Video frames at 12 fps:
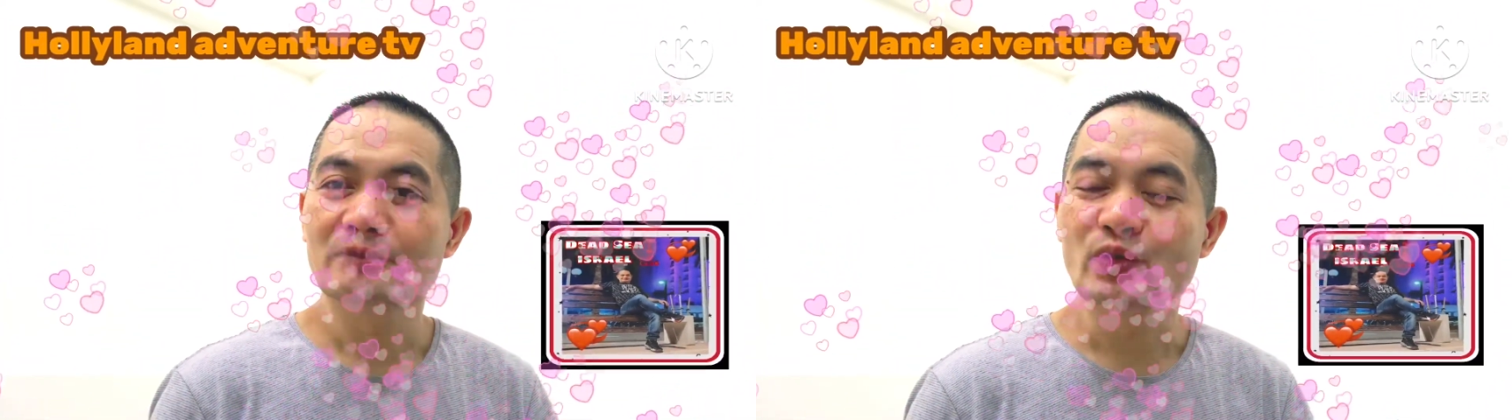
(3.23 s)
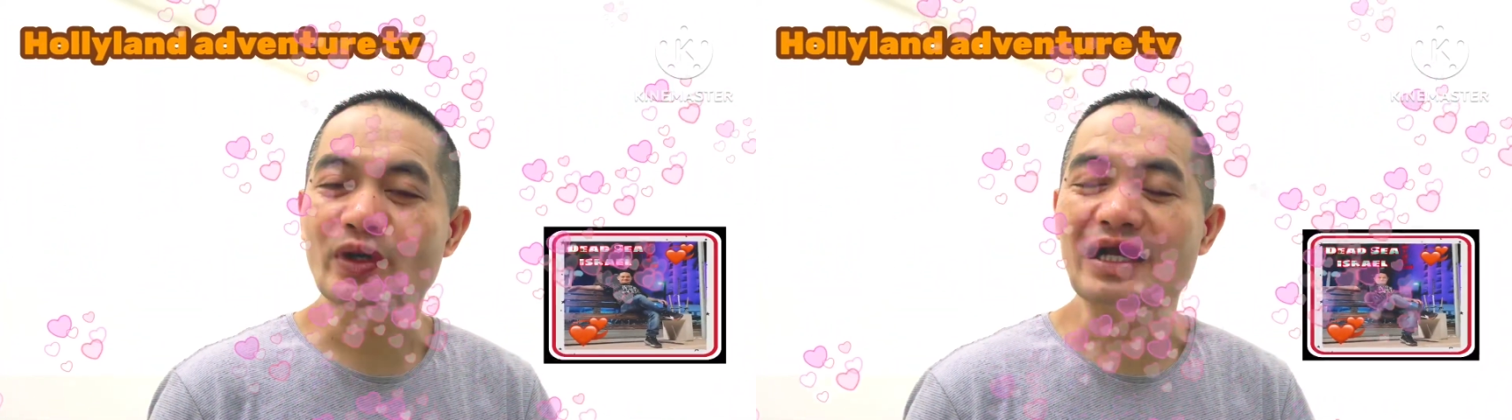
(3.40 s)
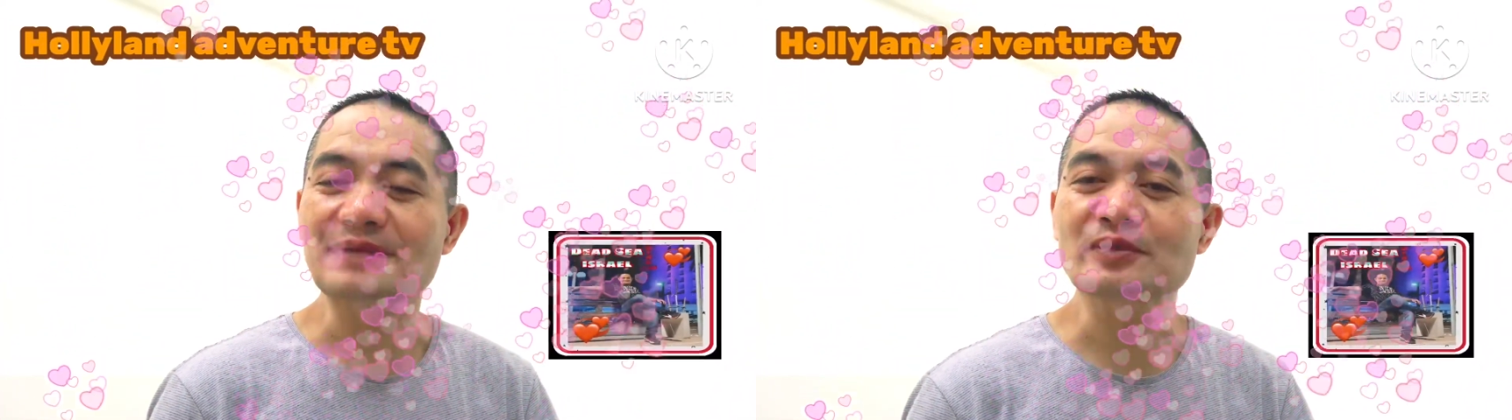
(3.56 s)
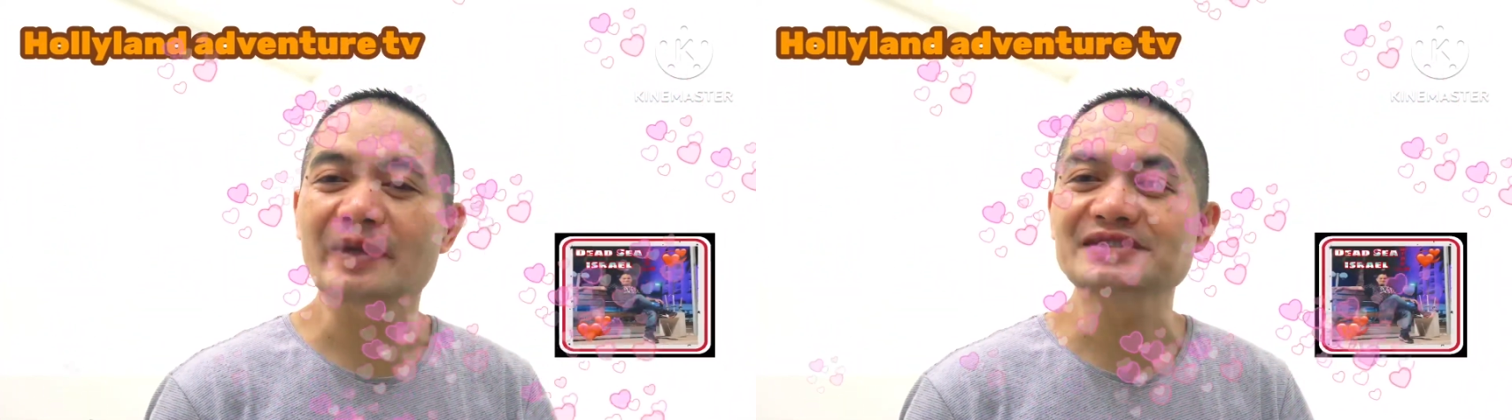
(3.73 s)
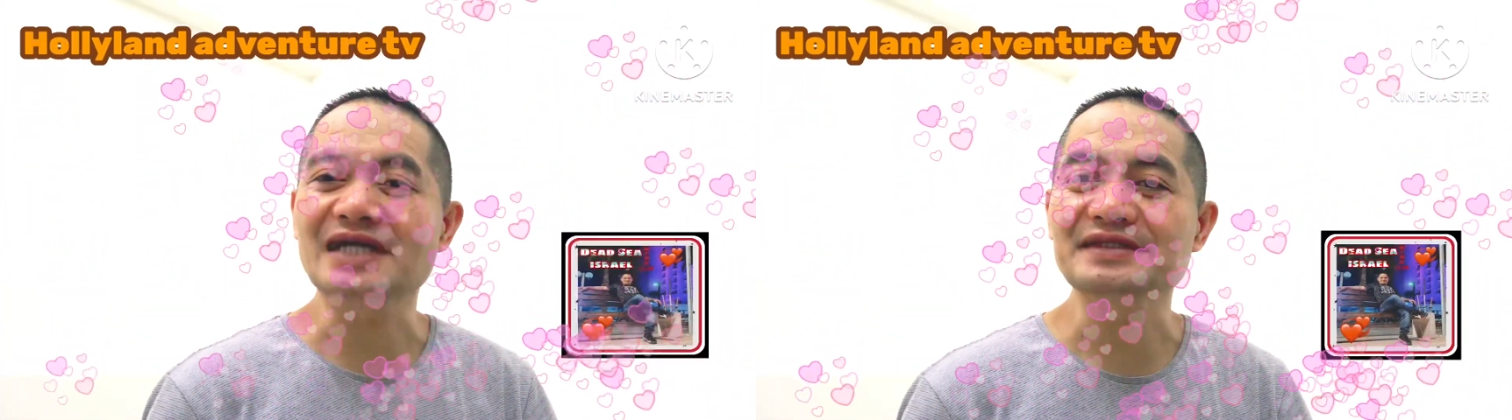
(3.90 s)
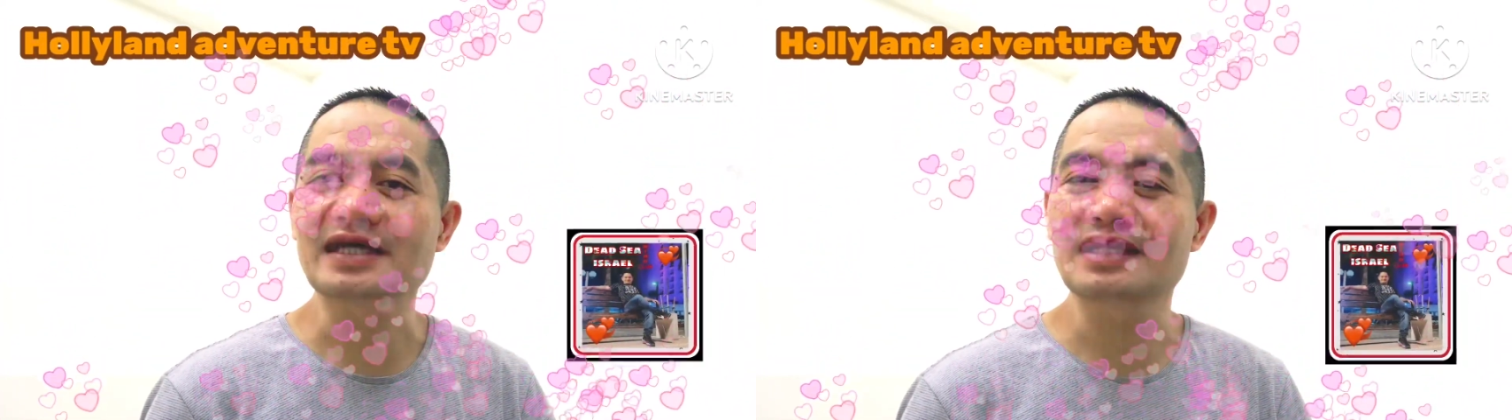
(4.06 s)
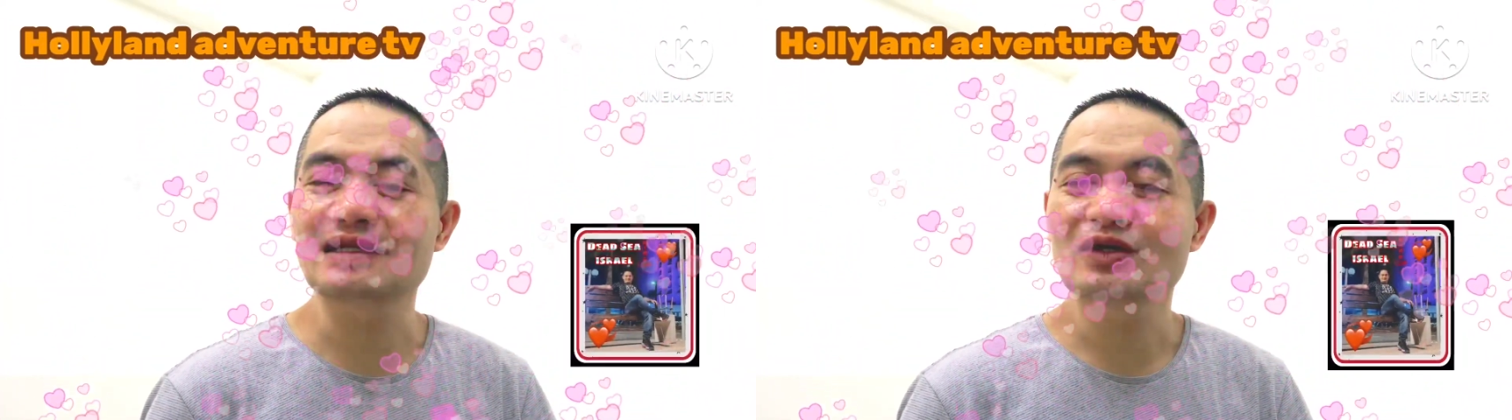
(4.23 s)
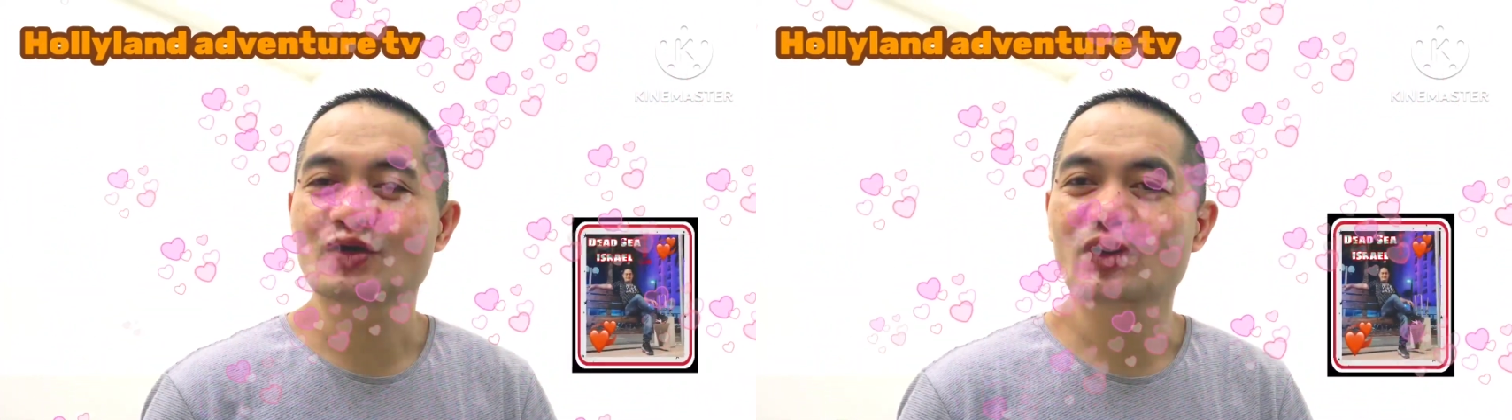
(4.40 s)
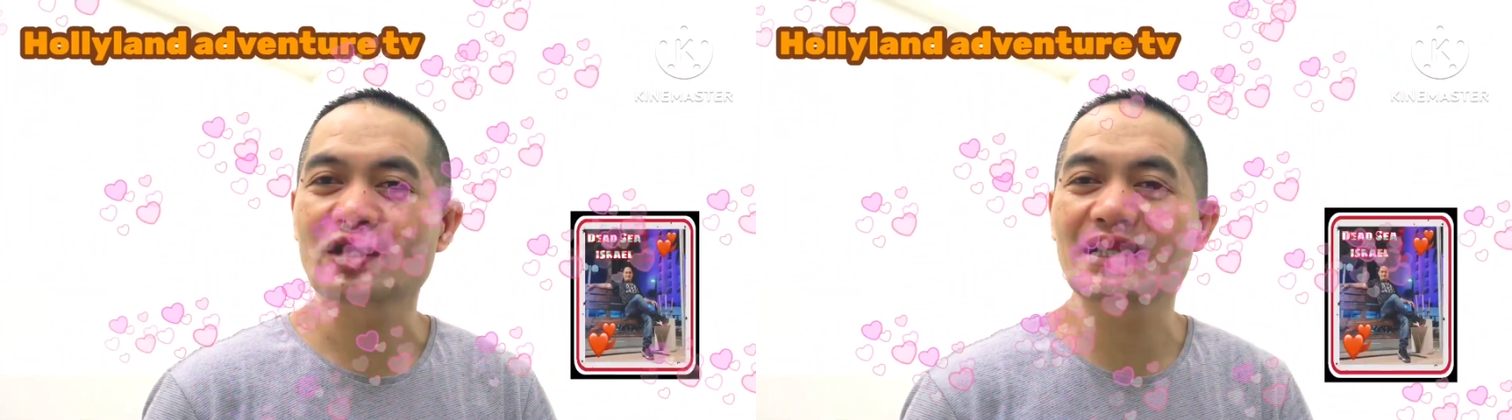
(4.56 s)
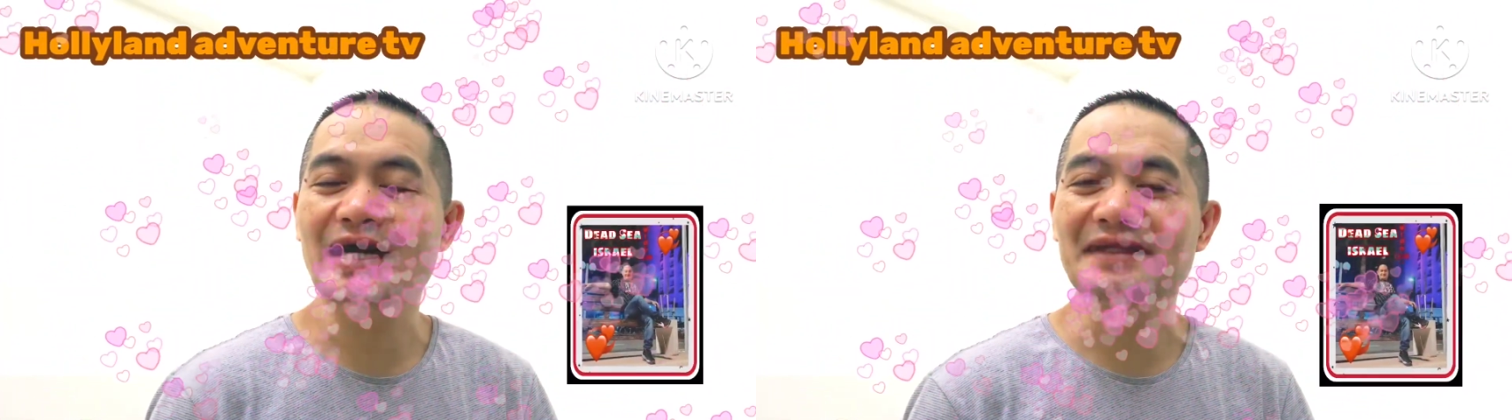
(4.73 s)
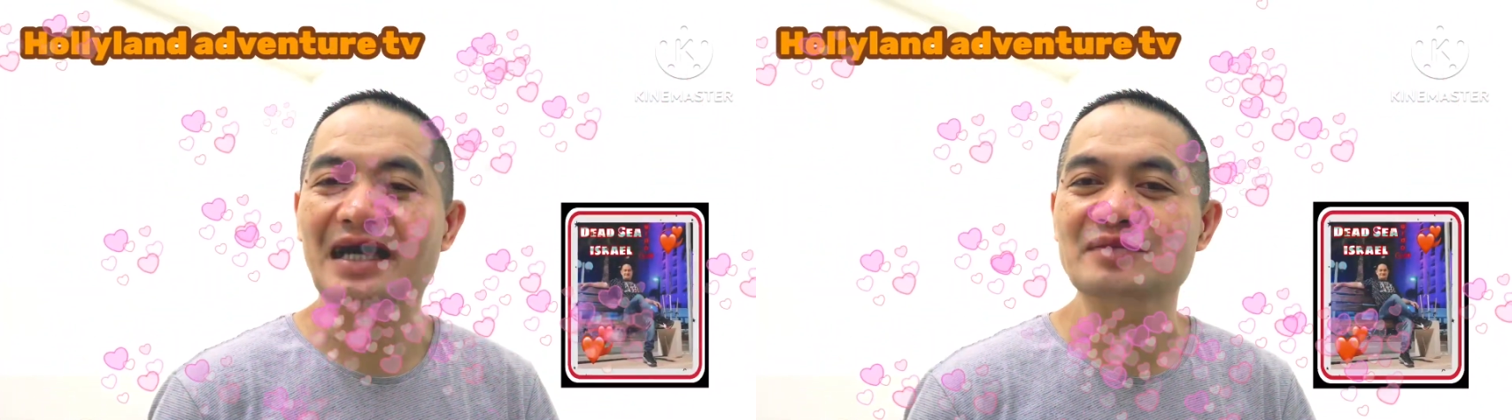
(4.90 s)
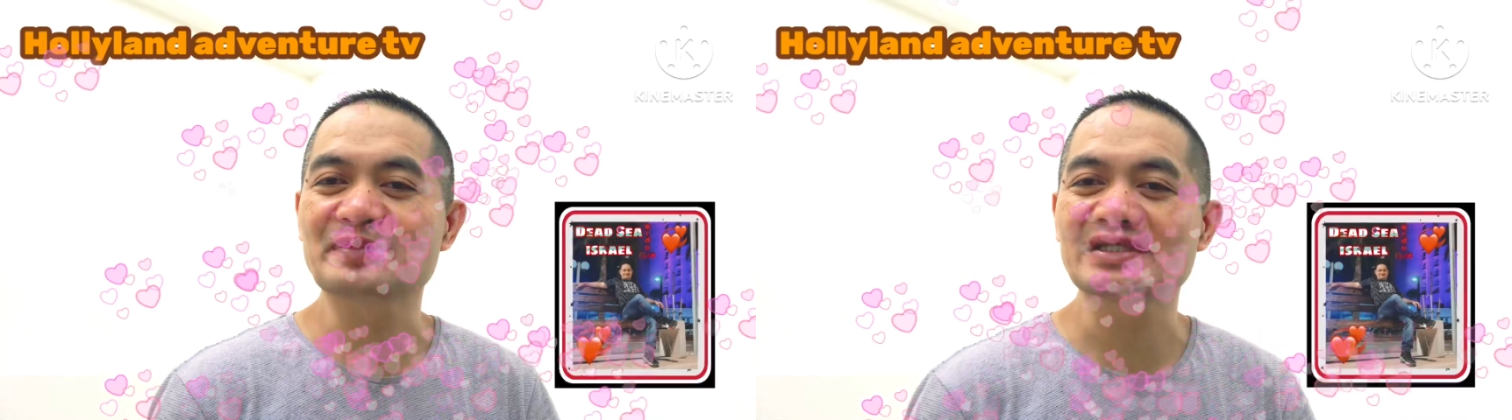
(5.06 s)
Welcome to my channel, Hulilan
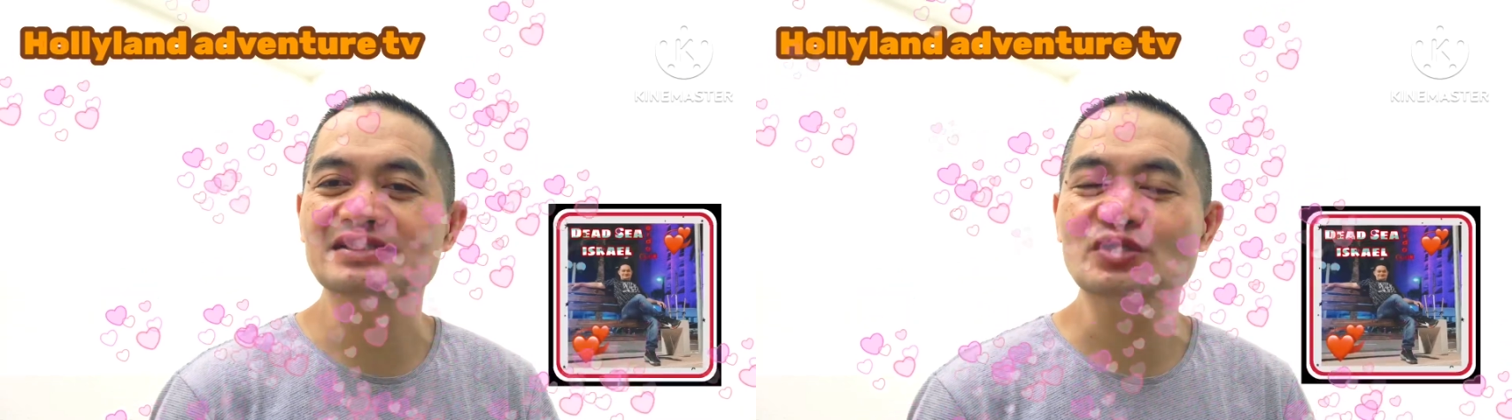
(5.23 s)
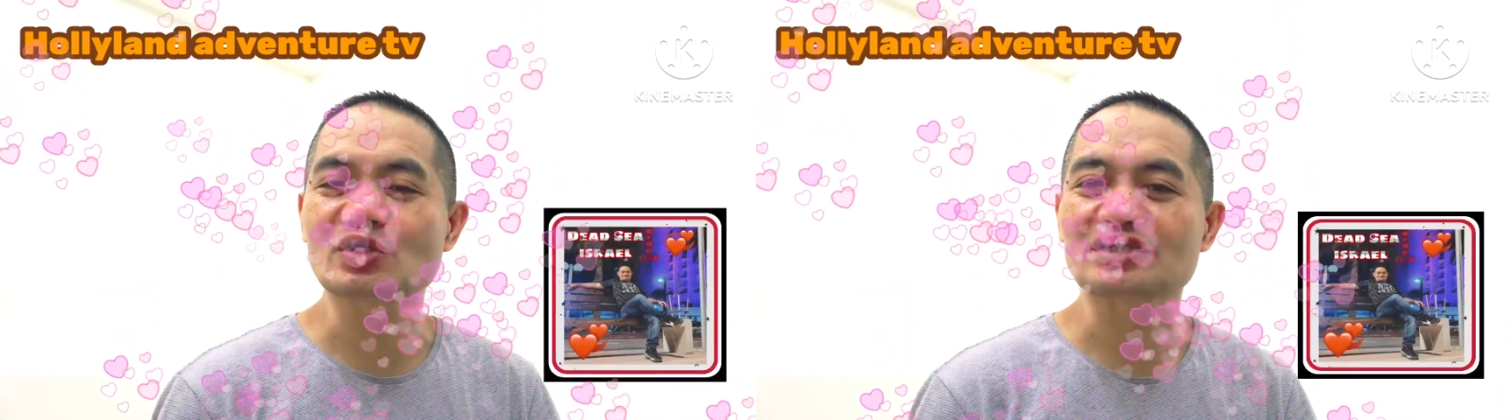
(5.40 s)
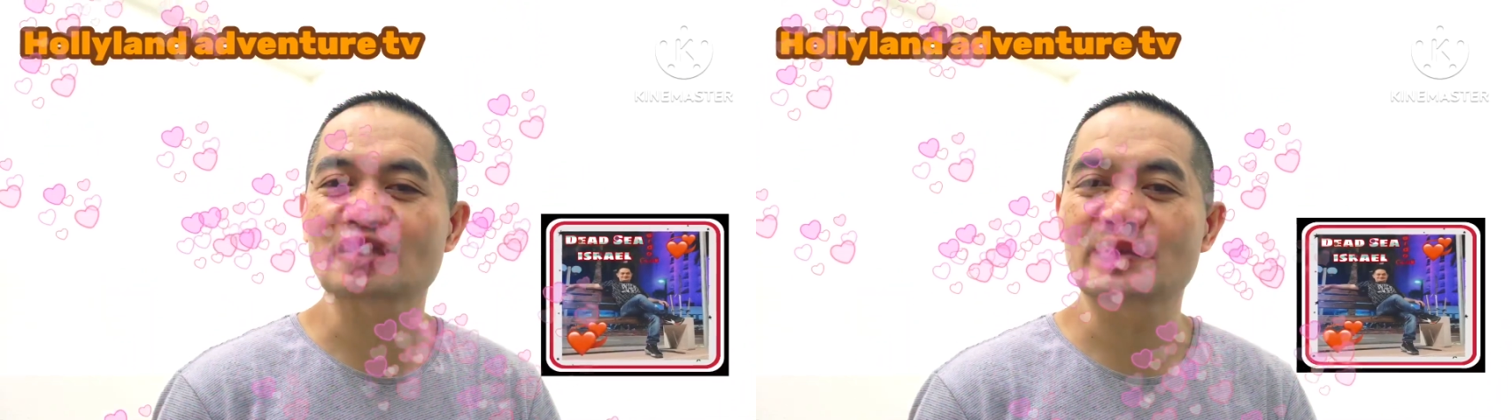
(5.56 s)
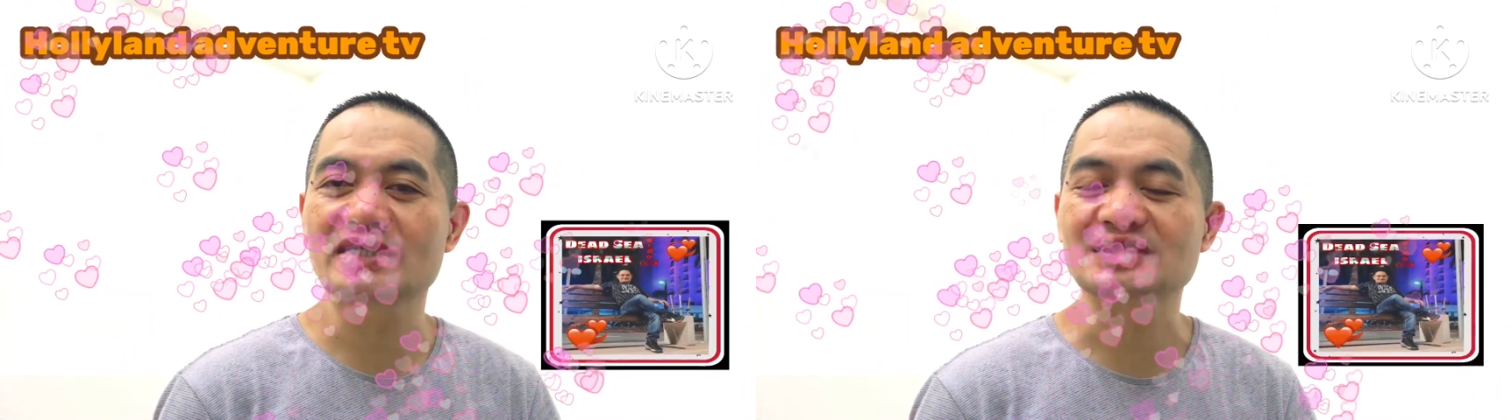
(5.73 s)
Adventure TV.